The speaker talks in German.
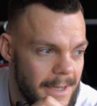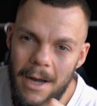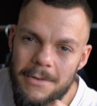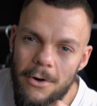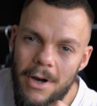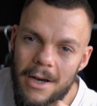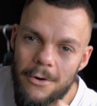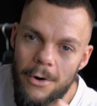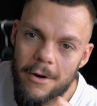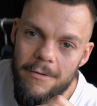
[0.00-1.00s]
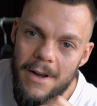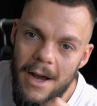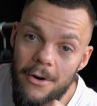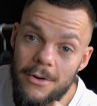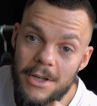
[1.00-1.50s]
Gab es ja auch gerade
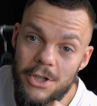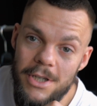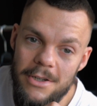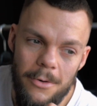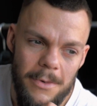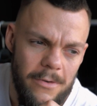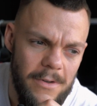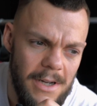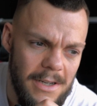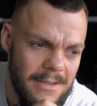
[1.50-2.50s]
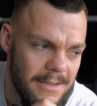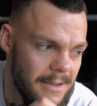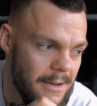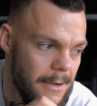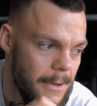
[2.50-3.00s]
Neuauflagen und der Schnitt kommt auch wieder,
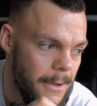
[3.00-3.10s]
diese